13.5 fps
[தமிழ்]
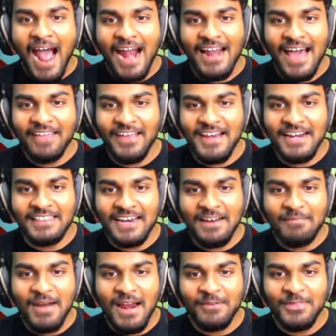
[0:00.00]
அந்த அதே நேரத்தில்
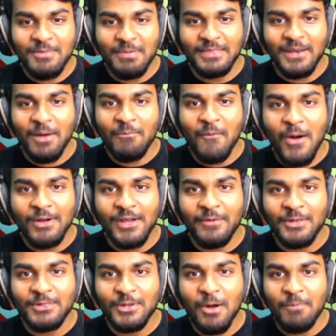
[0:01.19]
நம்மளால வந்து பாத்தீங்கன்னா மோட்டோவை
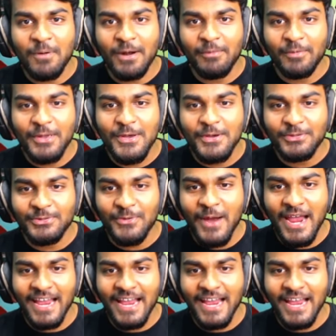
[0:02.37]
த்ரோ பண்ண முடியும் ஸோ